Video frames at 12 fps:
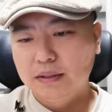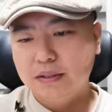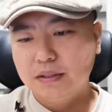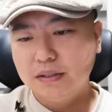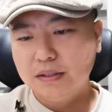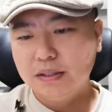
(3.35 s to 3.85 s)

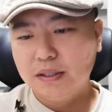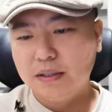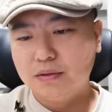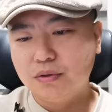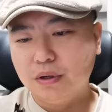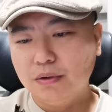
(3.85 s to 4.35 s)
十四
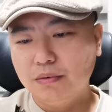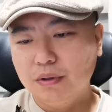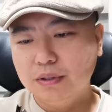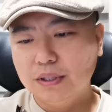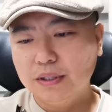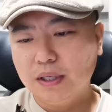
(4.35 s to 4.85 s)
届全
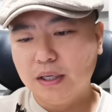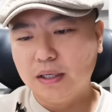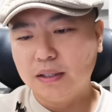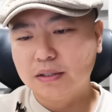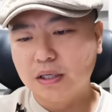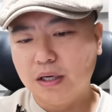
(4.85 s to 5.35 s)
国人
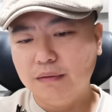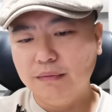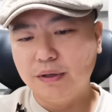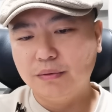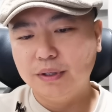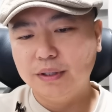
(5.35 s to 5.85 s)
大常
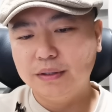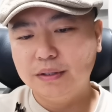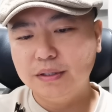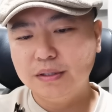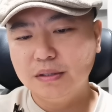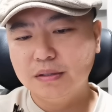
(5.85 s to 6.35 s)
委会
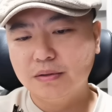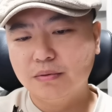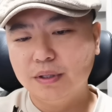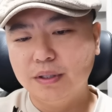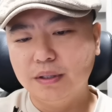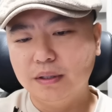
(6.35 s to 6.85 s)
第四次
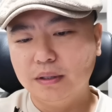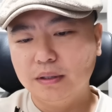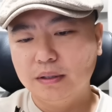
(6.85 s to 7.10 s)
会议